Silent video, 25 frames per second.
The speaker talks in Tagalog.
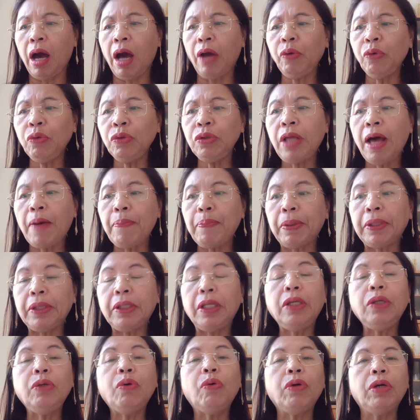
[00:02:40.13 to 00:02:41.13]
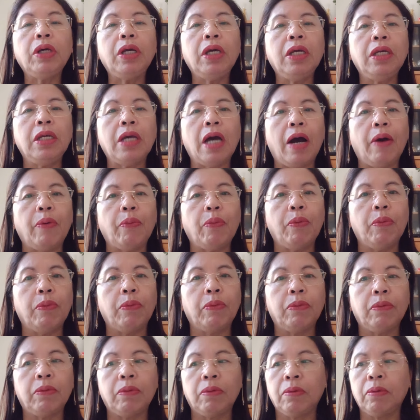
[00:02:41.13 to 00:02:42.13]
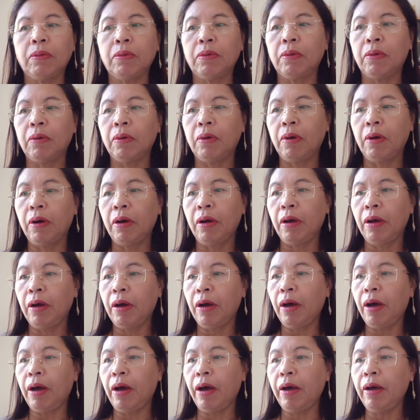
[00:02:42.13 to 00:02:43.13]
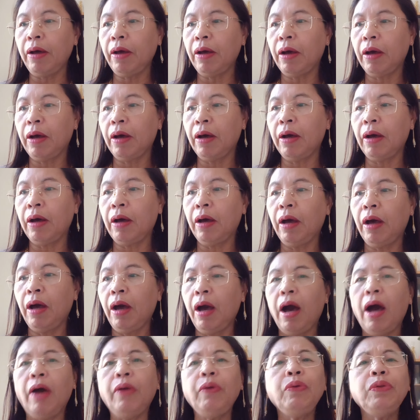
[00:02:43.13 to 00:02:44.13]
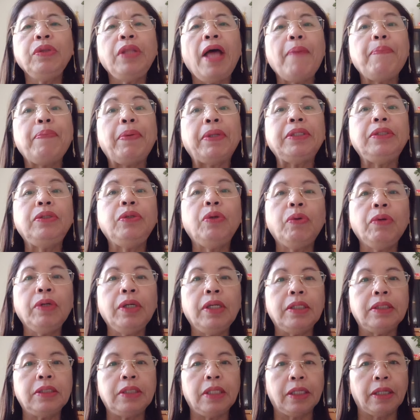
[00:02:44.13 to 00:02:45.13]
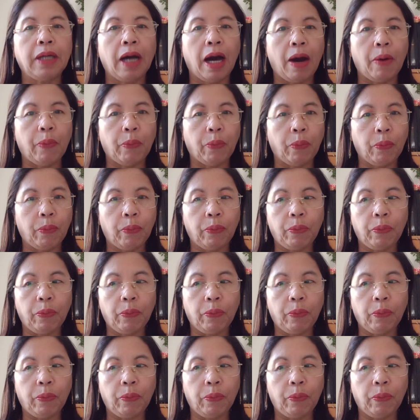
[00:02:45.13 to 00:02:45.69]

Anong dapat ninyong ihiyaw? Ha? Anong dapat ninyong isigaw?